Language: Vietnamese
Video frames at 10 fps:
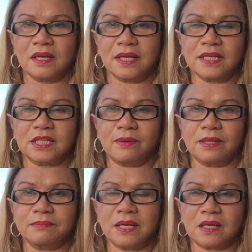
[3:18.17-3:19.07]
lấy giấy tờ bảo
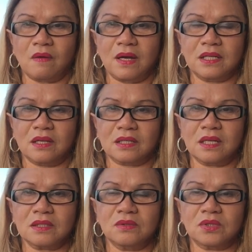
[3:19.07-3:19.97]
hiểm ra coi rồi
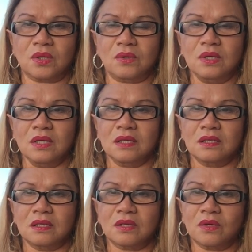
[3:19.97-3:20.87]
cất vô chỗ
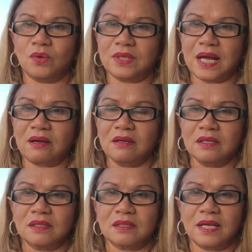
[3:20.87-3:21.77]
ờ, khô ráo
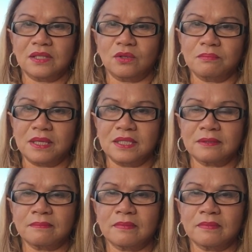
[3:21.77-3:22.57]
để chuẩn bị